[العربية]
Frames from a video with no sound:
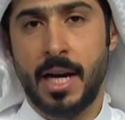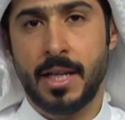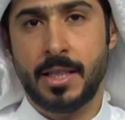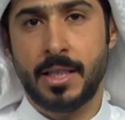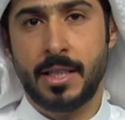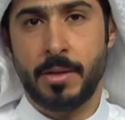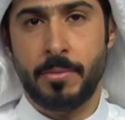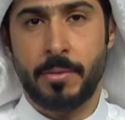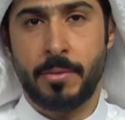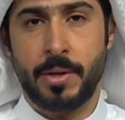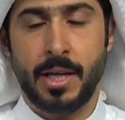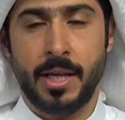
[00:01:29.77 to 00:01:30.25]

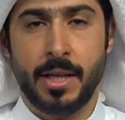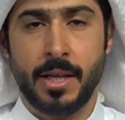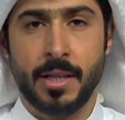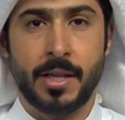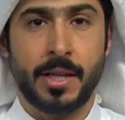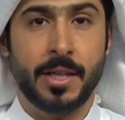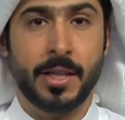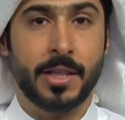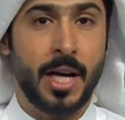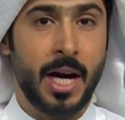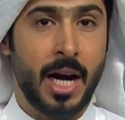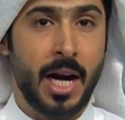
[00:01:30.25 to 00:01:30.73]
التمريض
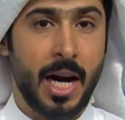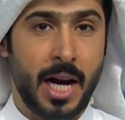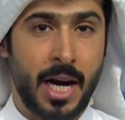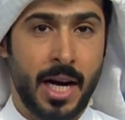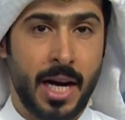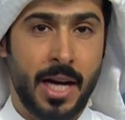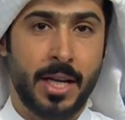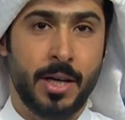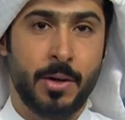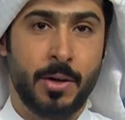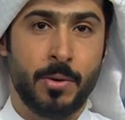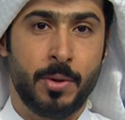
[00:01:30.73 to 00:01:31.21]
قطاع
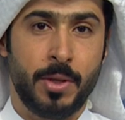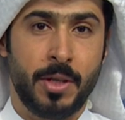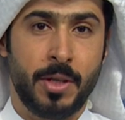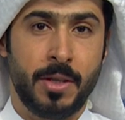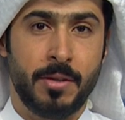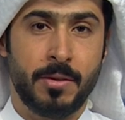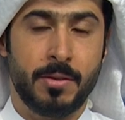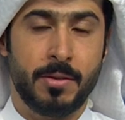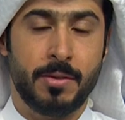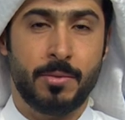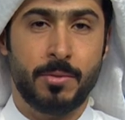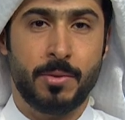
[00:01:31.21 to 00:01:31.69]
حيوي
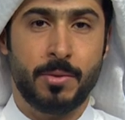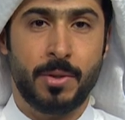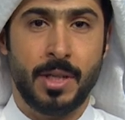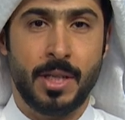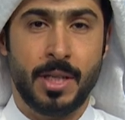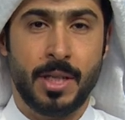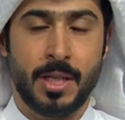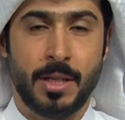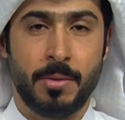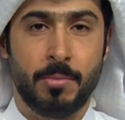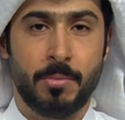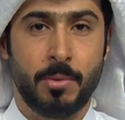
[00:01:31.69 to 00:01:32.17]

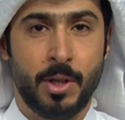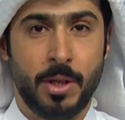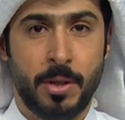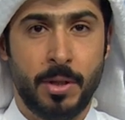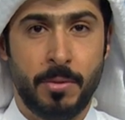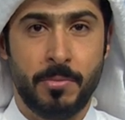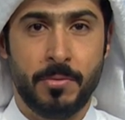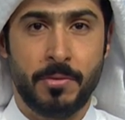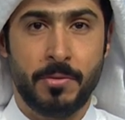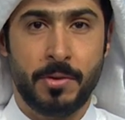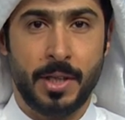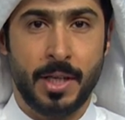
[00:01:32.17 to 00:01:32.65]

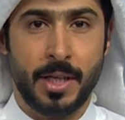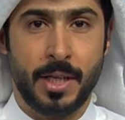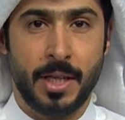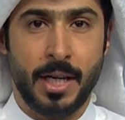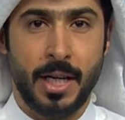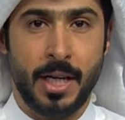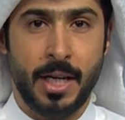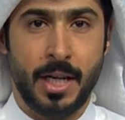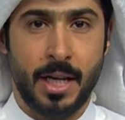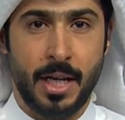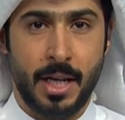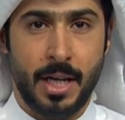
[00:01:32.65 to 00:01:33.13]
ومهم في
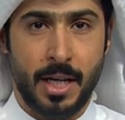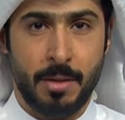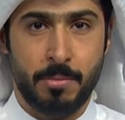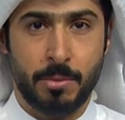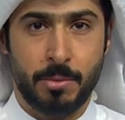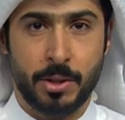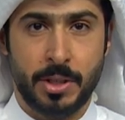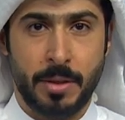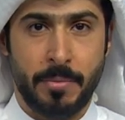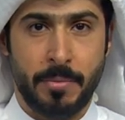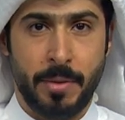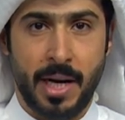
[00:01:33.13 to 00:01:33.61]

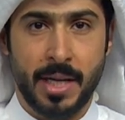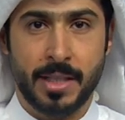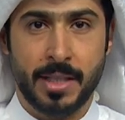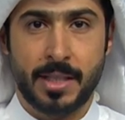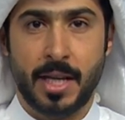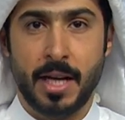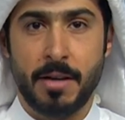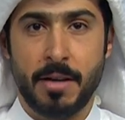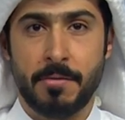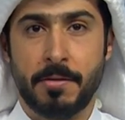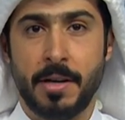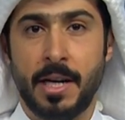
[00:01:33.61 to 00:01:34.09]
المجتمعات
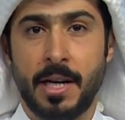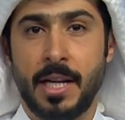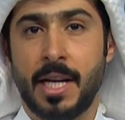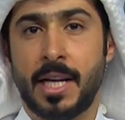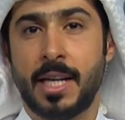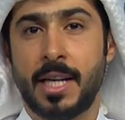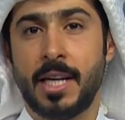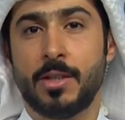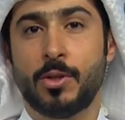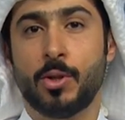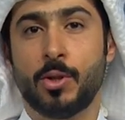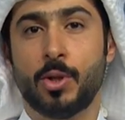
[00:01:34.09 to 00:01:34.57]
كافة
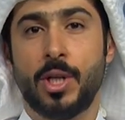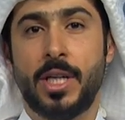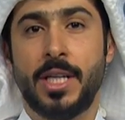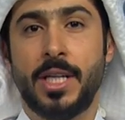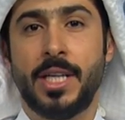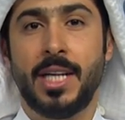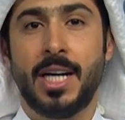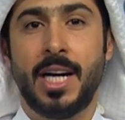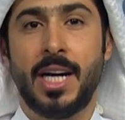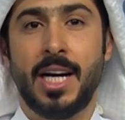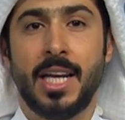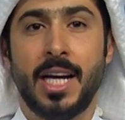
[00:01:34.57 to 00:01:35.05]
لكي لكن
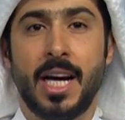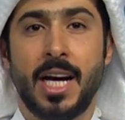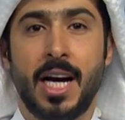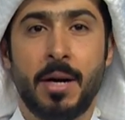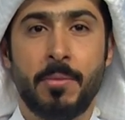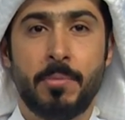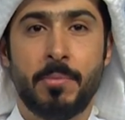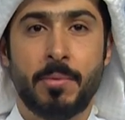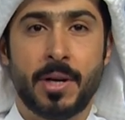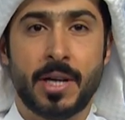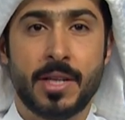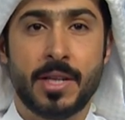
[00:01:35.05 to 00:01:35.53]
تطلعين على
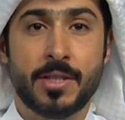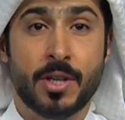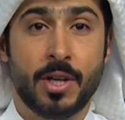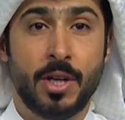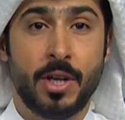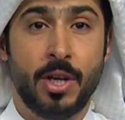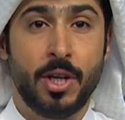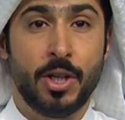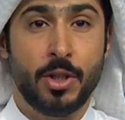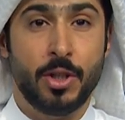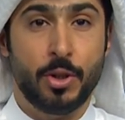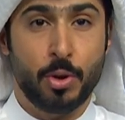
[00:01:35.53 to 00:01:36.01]
أبرز
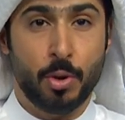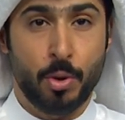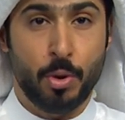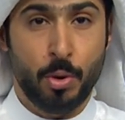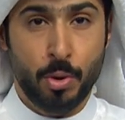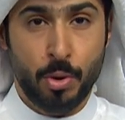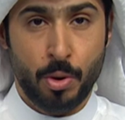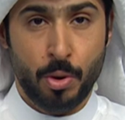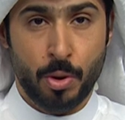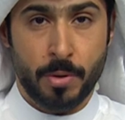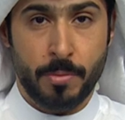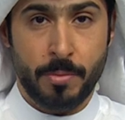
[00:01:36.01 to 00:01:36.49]

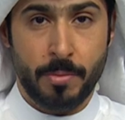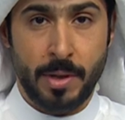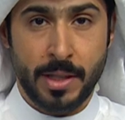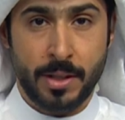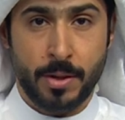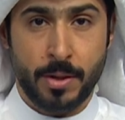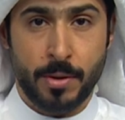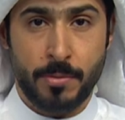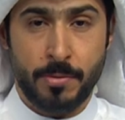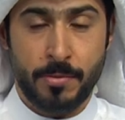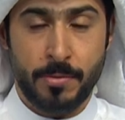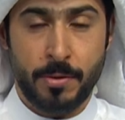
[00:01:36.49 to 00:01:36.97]
جهودكم
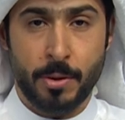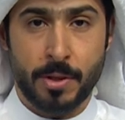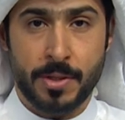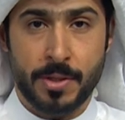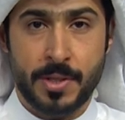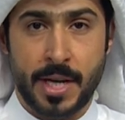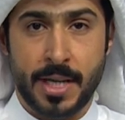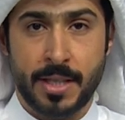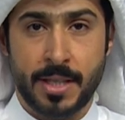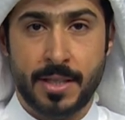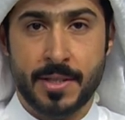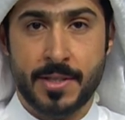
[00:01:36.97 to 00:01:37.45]
أنتم في
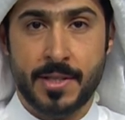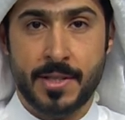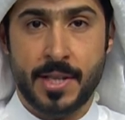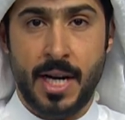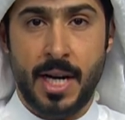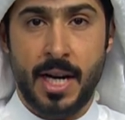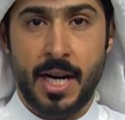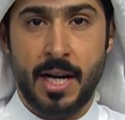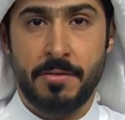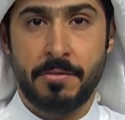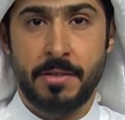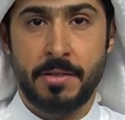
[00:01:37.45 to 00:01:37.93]
وزارة
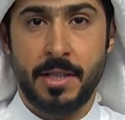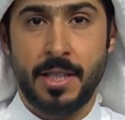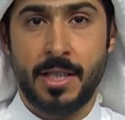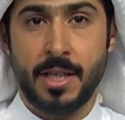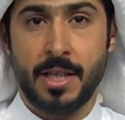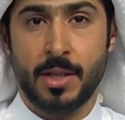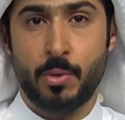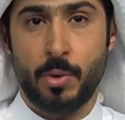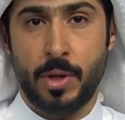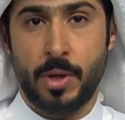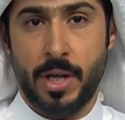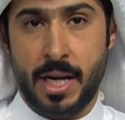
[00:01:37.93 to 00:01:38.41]
الصحة في
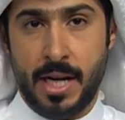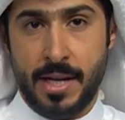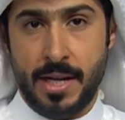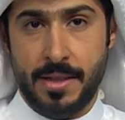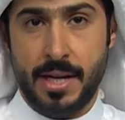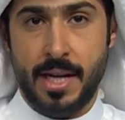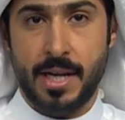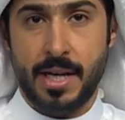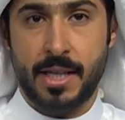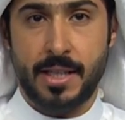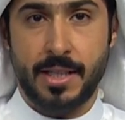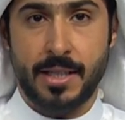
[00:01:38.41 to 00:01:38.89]
تطوير
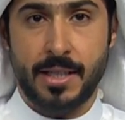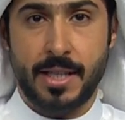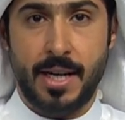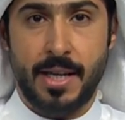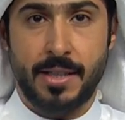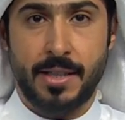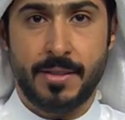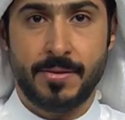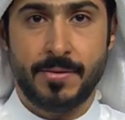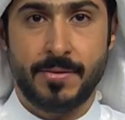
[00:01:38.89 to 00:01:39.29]
هذا القطاع